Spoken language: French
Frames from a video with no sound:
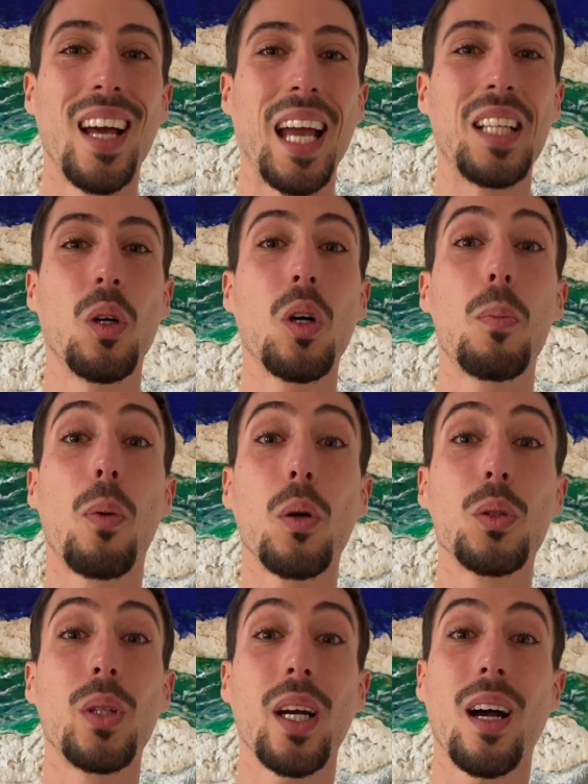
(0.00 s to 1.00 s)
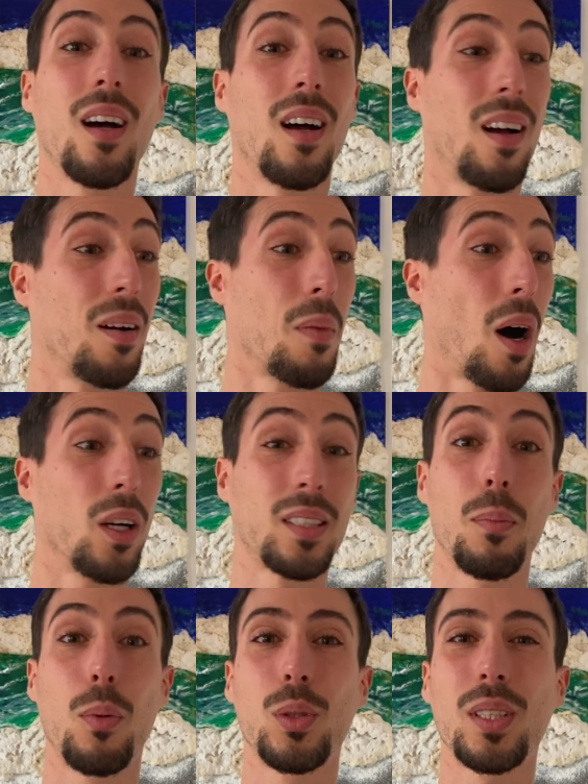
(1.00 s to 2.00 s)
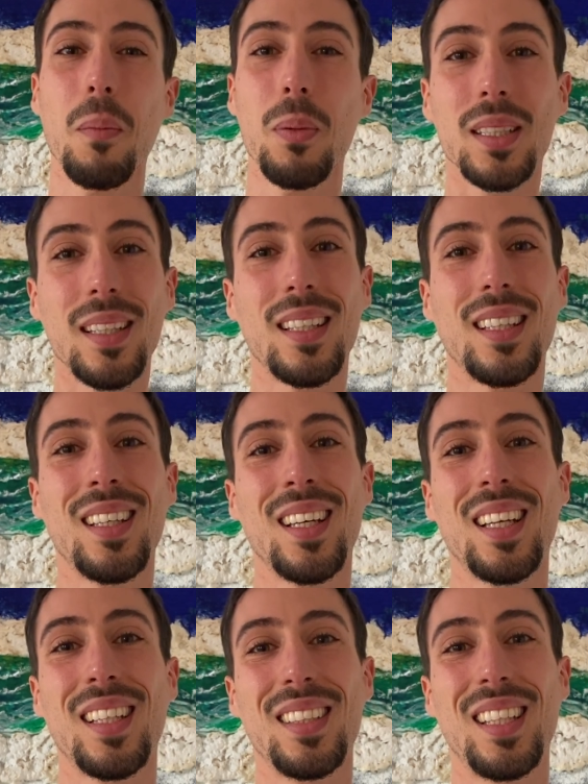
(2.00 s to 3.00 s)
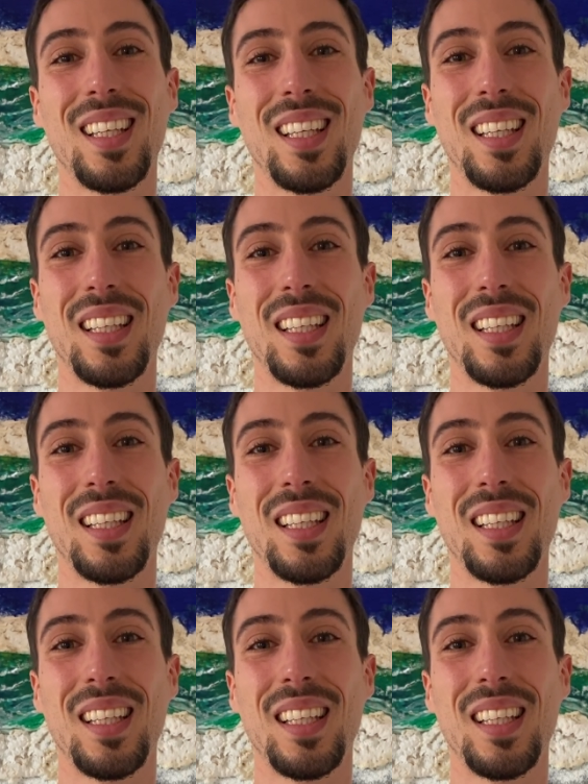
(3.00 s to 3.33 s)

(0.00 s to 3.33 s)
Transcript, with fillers: Et donc produire, euh, bah, c'est plus simple de,